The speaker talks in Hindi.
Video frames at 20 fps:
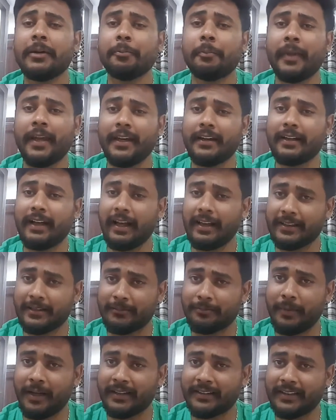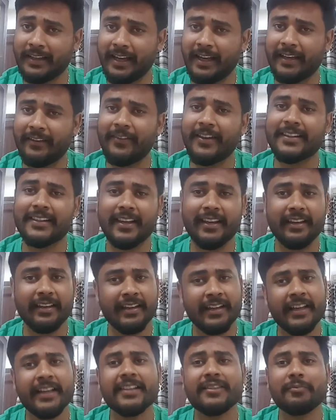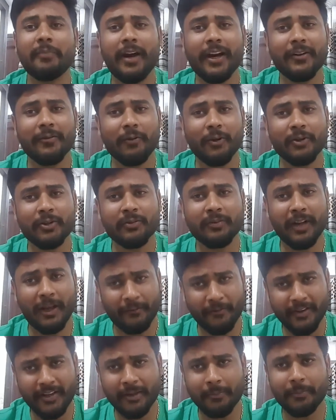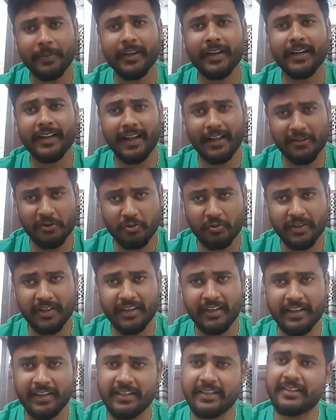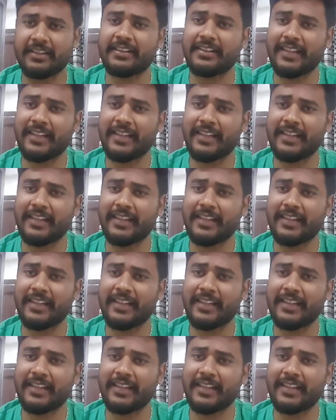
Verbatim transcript: मेन खास बात क्या है वैसे स्मार्ट वॉच काफ़ी कंपनियां निकाल चुकी है जैसे